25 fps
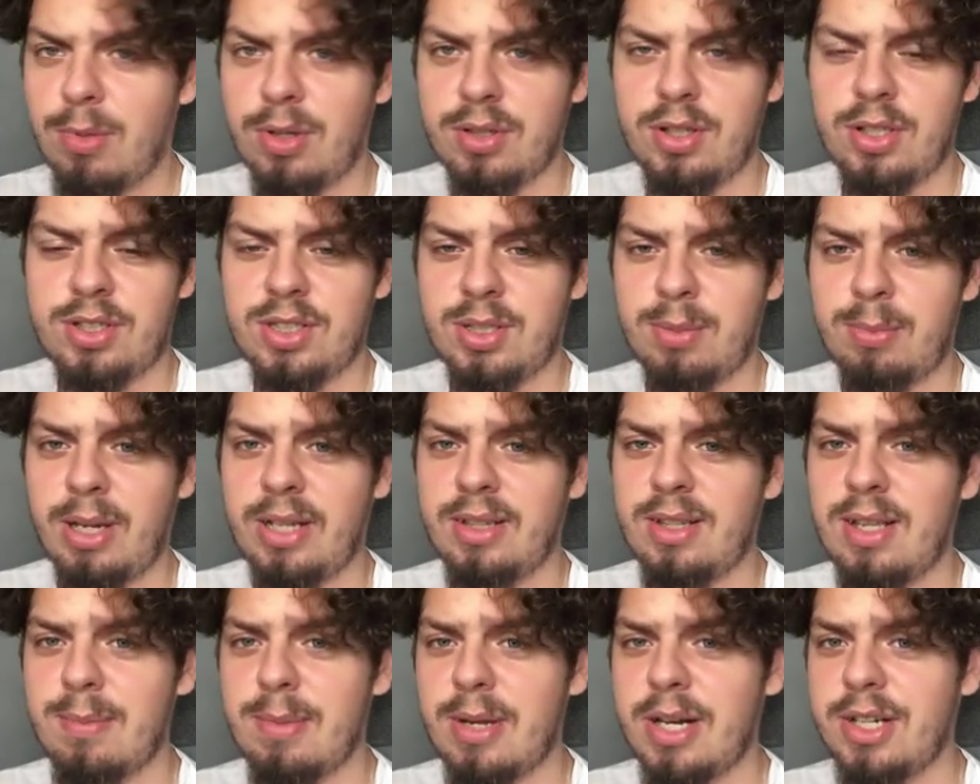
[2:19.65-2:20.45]
Mody są
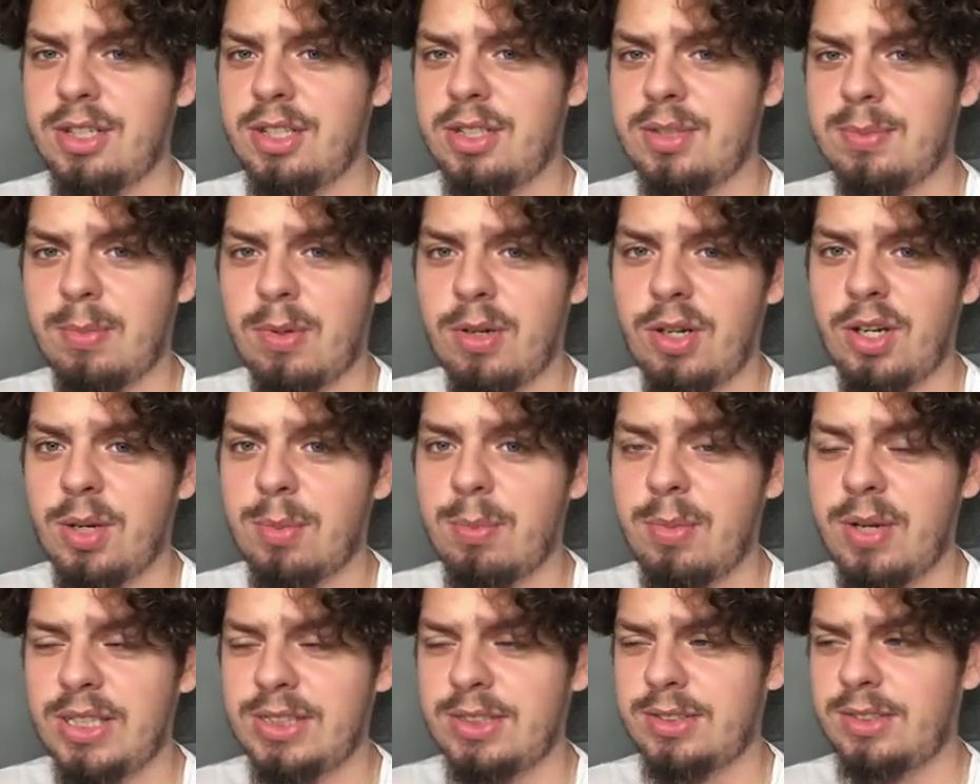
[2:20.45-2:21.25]
jak najbardziej
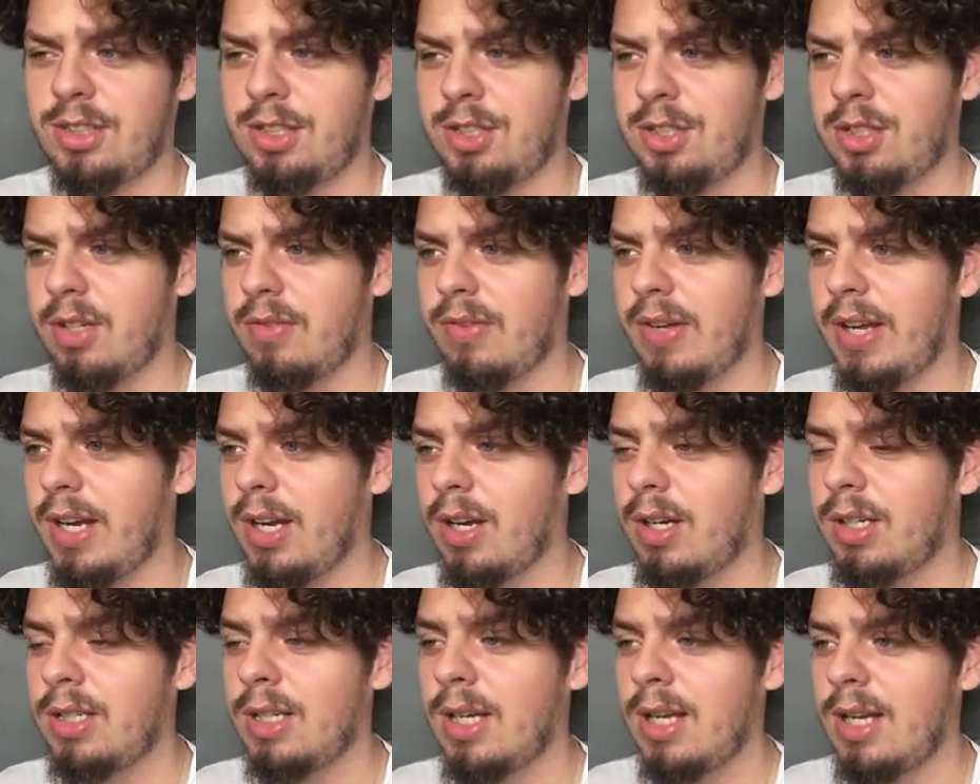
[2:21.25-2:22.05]
spoko, bo jest coś
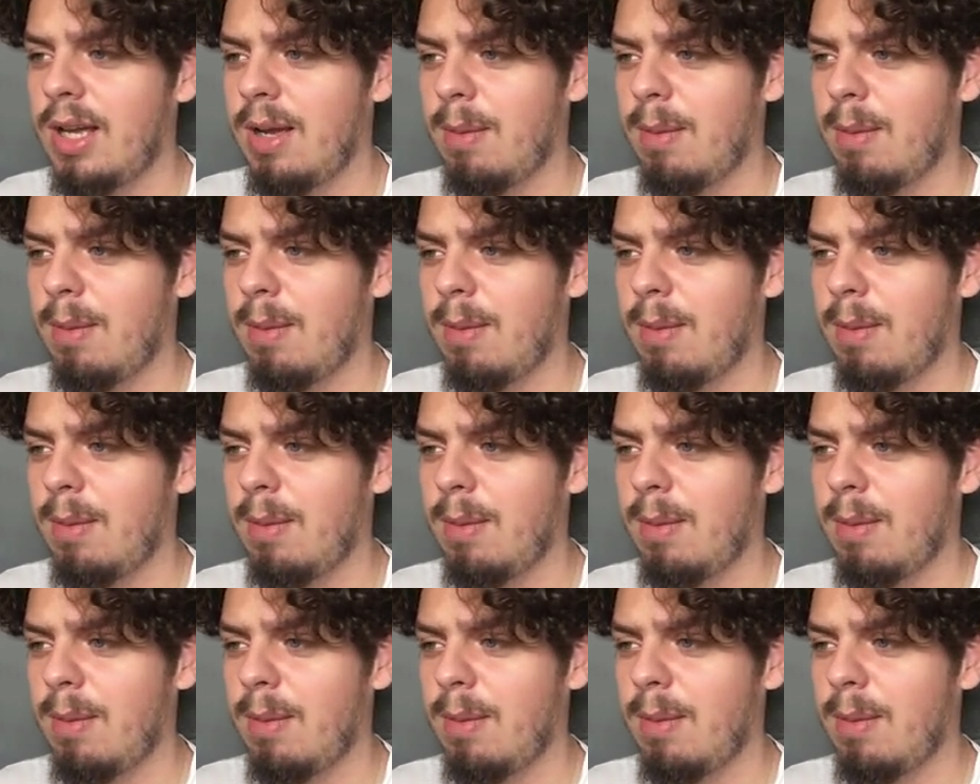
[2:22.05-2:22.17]
nowego.